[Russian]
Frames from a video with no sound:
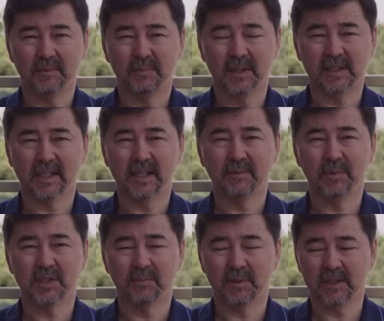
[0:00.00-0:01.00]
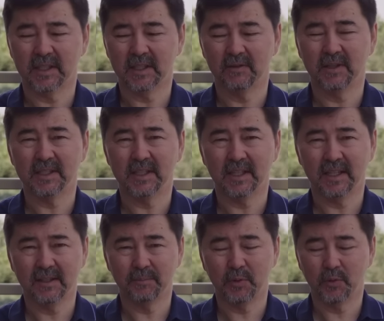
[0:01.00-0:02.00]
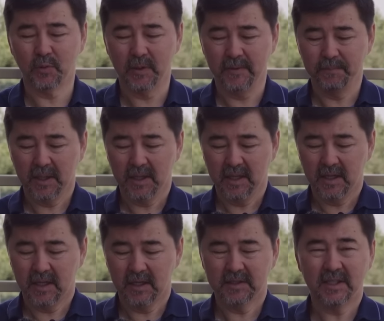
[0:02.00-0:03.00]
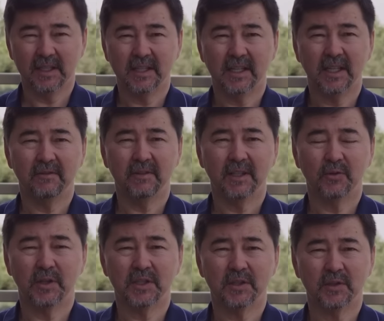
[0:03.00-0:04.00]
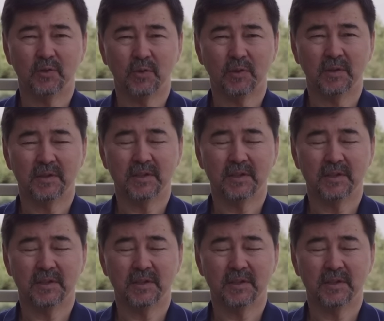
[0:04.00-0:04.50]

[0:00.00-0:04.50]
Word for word: полтора, обычно полтора-два стакана пью а, сельдереева огуречный сок.